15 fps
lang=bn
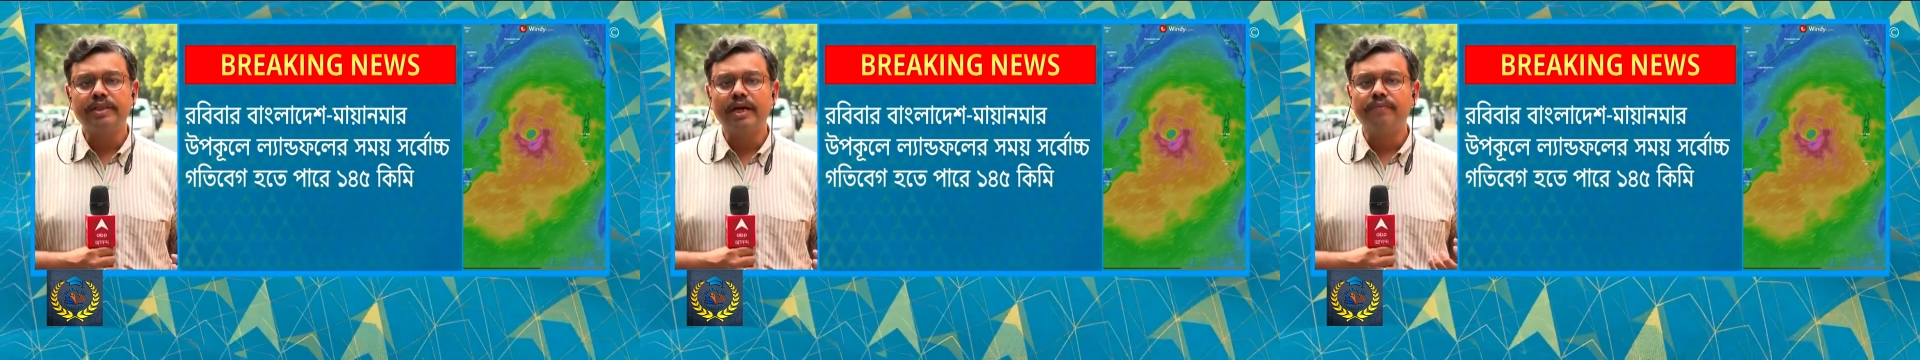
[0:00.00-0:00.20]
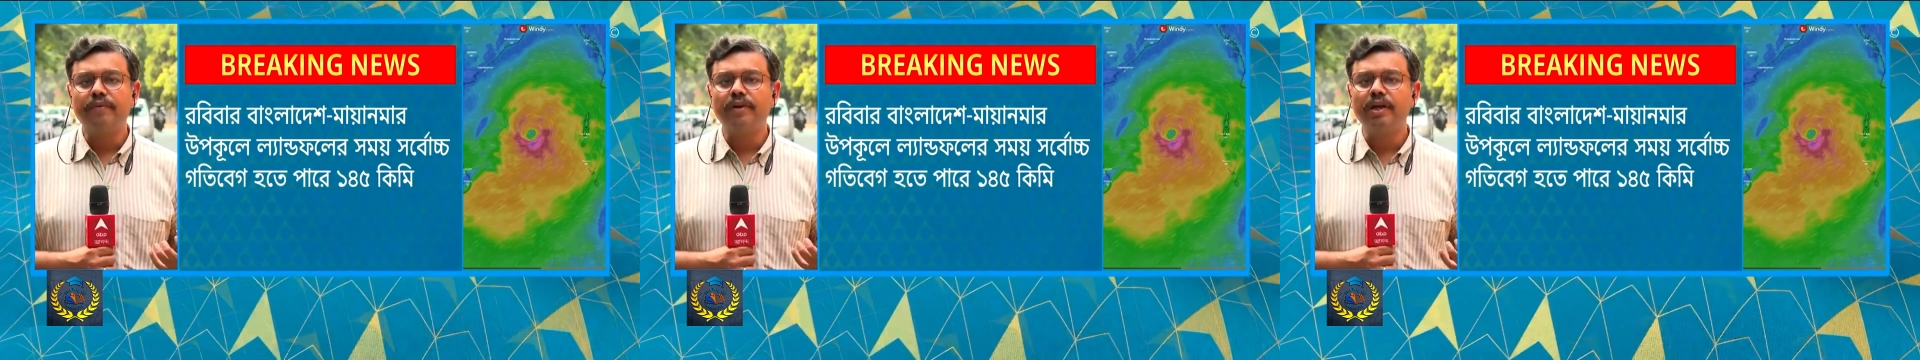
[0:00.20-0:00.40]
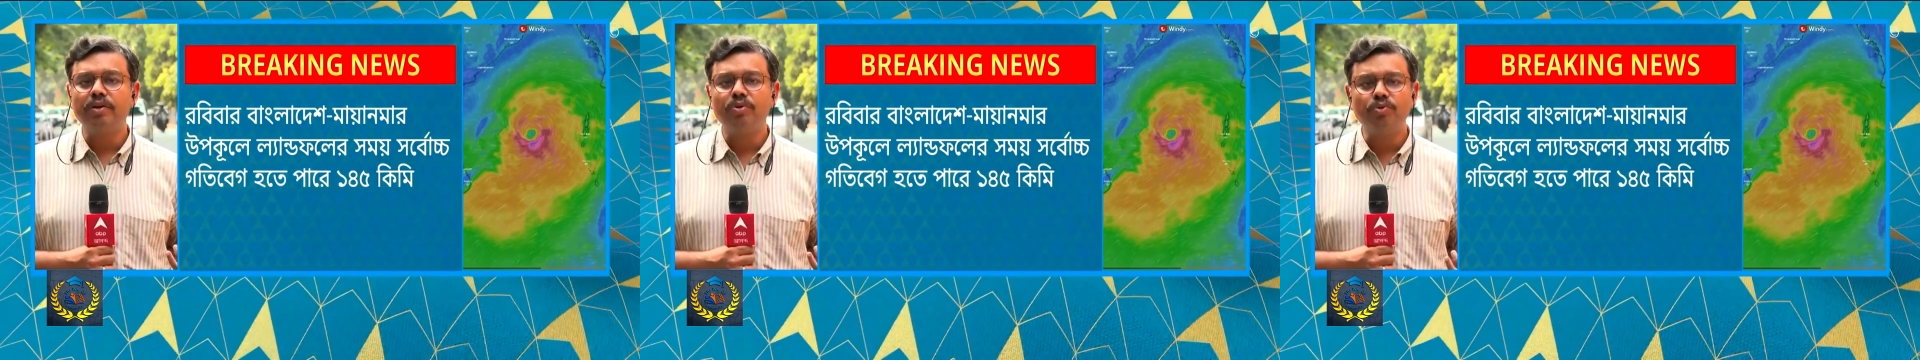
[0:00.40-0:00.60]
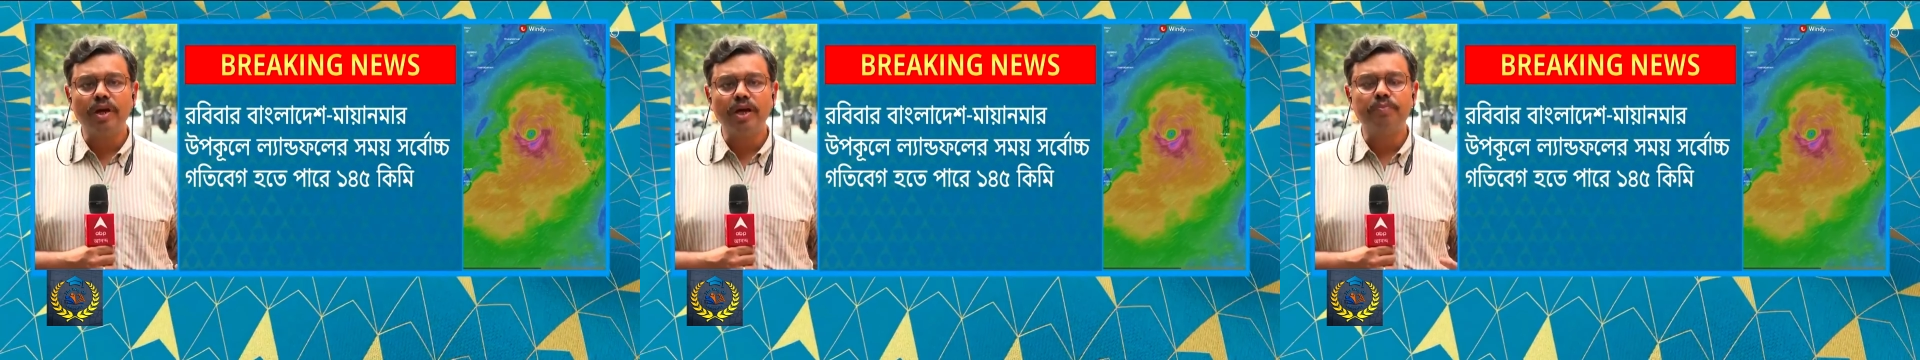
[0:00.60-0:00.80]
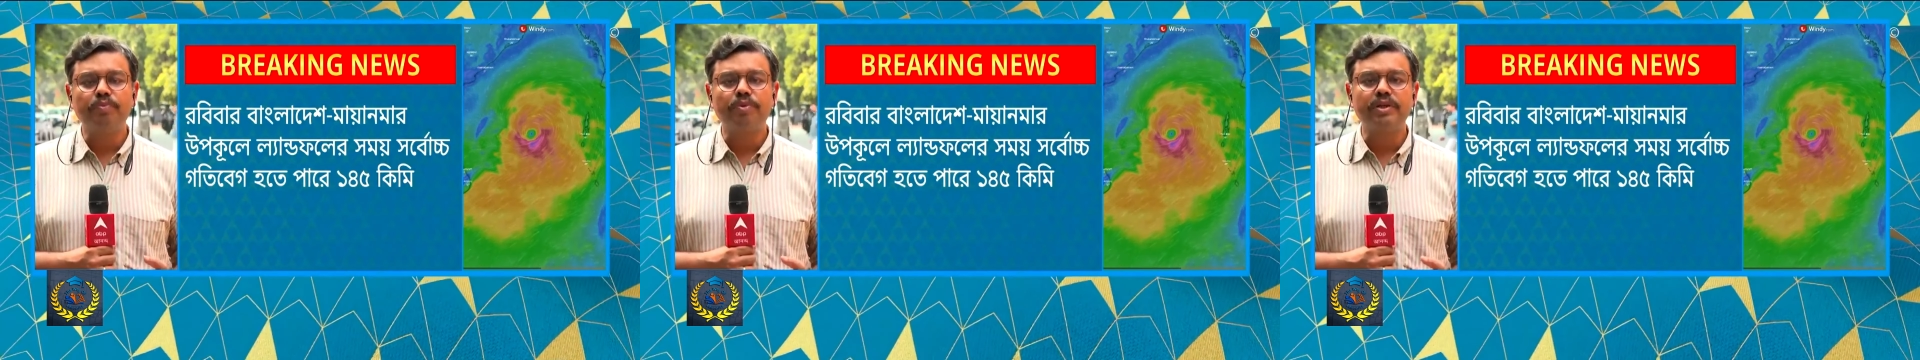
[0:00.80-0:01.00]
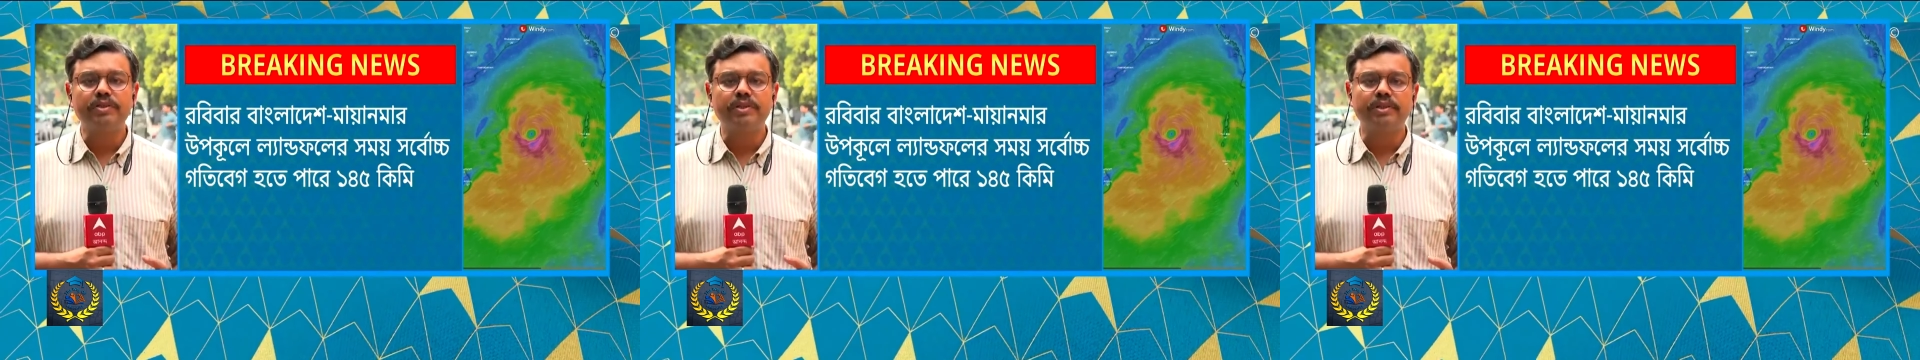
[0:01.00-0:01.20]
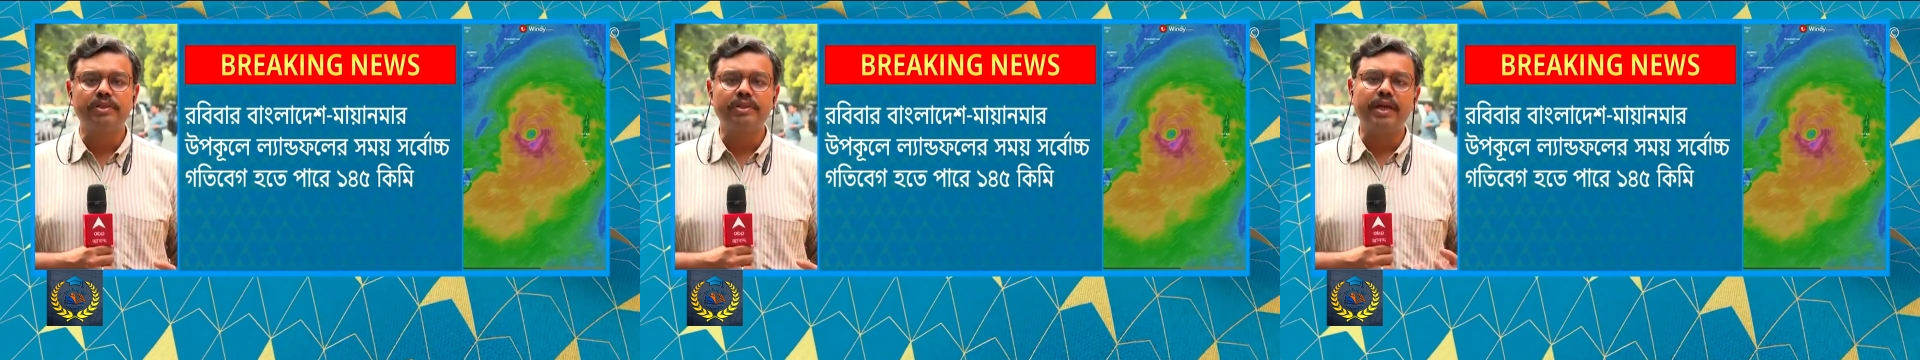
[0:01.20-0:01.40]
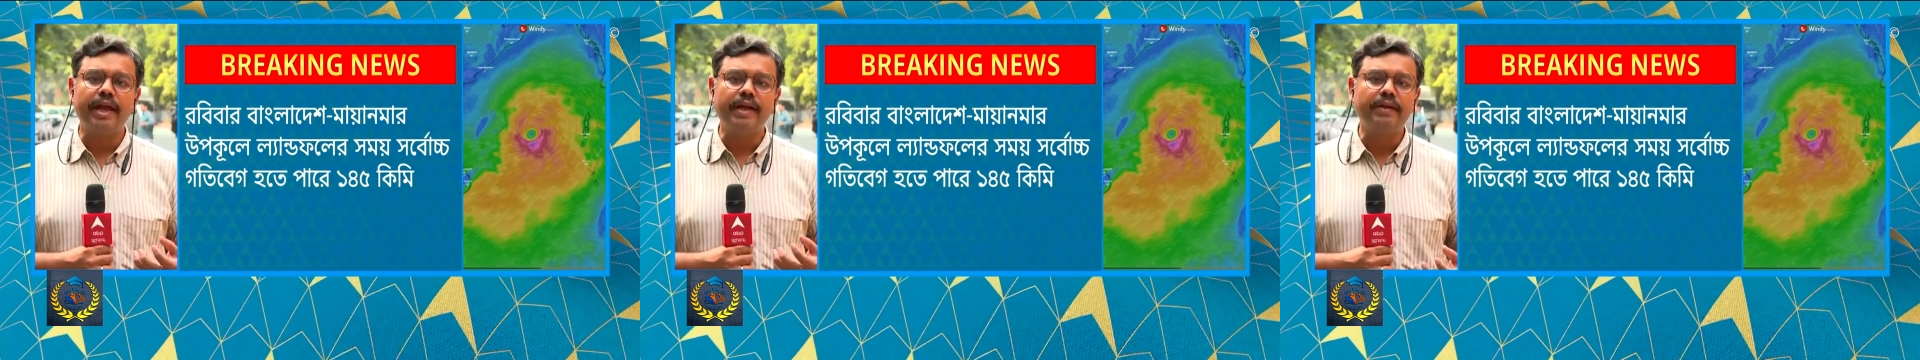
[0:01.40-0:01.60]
তার ফলে লুয়ের পরিস্থিতি